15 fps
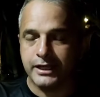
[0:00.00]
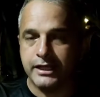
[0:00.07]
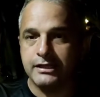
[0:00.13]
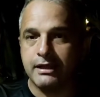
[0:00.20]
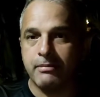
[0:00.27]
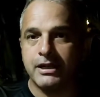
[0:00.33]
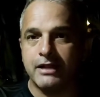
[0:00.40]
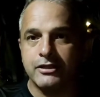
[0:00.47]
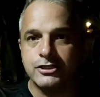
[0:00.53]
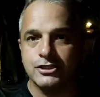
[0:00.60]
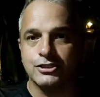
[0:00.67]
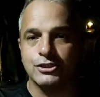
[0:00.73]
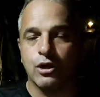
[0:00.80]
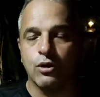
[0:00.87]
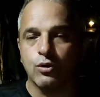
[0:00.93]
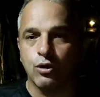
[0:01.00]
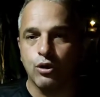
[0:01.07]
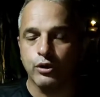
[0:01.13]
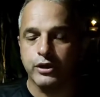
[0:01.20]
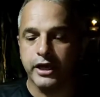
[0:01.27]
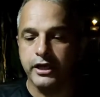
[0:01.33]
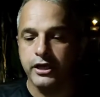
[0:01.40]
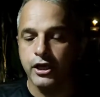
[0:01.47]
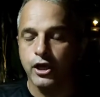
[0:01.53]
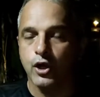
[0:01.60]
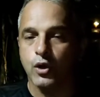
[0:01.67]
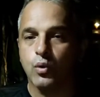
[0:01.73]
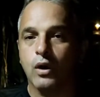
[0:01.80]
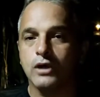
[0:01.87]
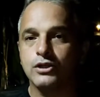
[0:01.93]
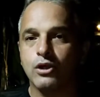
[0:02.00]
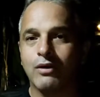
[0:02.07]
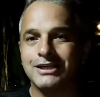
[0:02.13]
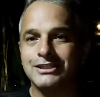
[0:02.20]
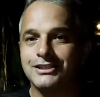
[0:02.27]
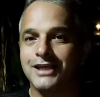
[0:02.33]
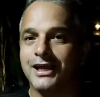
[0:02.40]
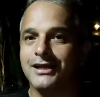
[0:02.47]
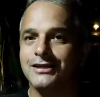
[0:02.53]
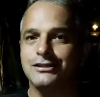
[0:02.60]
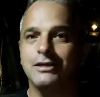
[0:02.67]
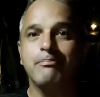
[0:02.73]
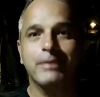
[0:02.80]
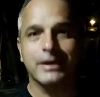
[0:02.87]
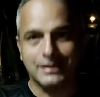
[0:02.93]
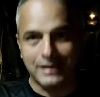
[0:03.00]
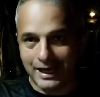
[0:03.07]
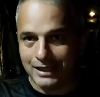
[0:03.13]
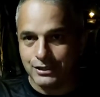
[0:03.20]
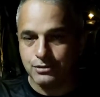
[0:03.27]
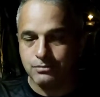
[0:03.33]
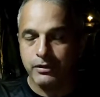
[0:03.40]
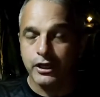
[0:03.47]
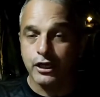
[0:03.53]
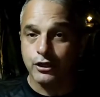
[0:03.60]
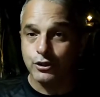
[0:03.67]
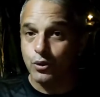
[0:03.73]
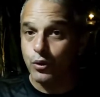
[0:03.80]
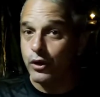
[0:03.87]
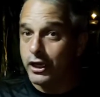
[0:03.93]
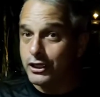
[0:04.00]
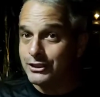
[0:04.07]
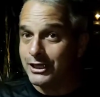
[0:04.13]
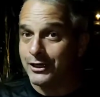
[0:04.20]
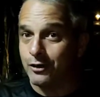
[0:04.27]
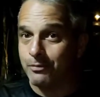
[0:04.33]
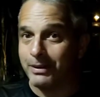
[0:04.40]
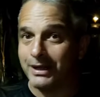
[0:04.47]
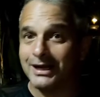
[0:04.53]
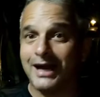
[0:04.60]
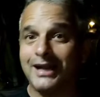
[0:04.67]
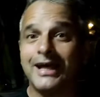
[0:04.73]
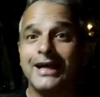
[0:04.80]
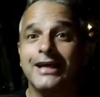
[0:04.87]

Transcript: Aqui também na descrição eu coloquei quanto que eu gastei de pedágio do Rio de Janeiro para cá,